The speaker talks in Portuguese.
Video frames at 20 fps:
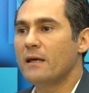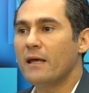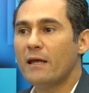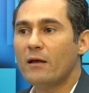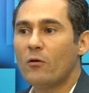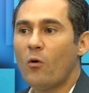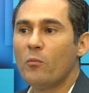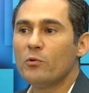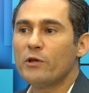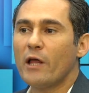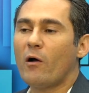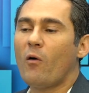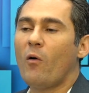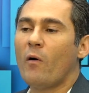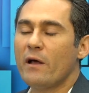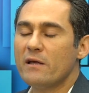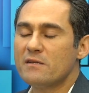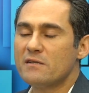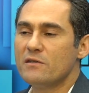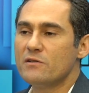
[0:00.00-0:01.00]
E como
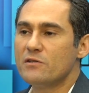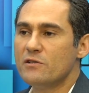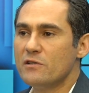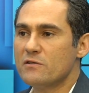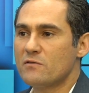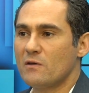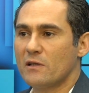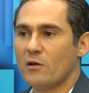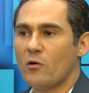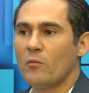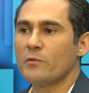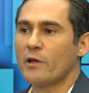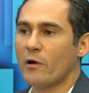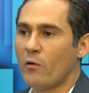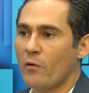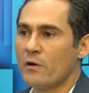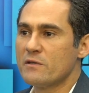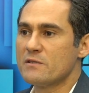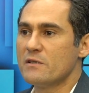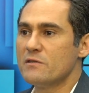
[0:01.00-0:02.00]
decorrência disso, até como
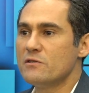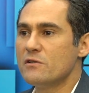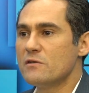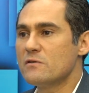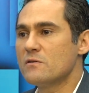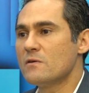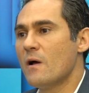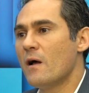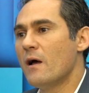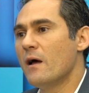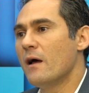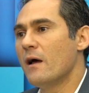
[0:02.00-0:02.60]
decorrência disso,